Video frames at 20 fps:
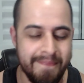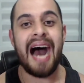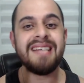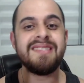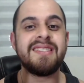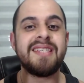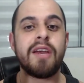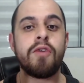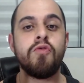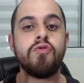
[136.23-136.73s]
A
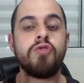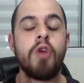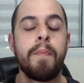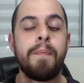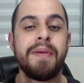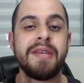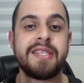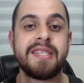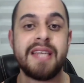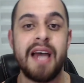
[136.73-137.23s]
segunda
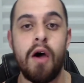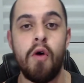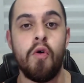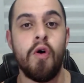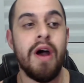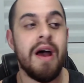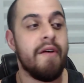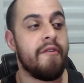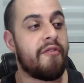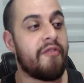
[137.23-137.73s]
opção
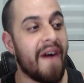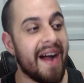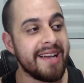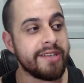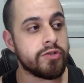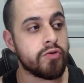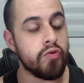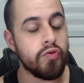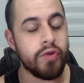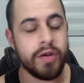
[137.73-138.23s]

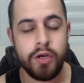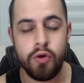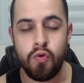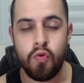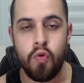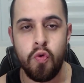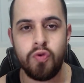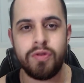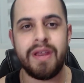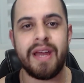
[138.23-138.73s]
faz com que o
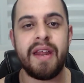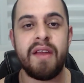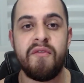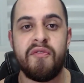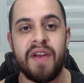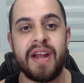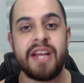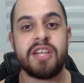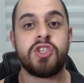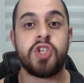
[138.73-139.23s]
Gunther
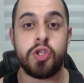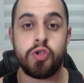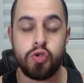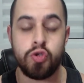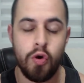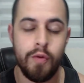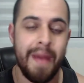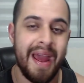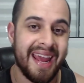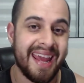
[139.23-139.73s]
enfrente
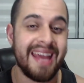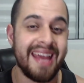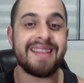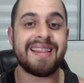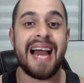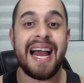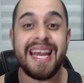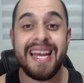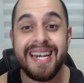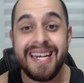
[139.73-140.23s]
Drew
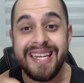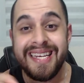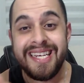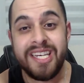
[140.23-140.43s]
McIntyre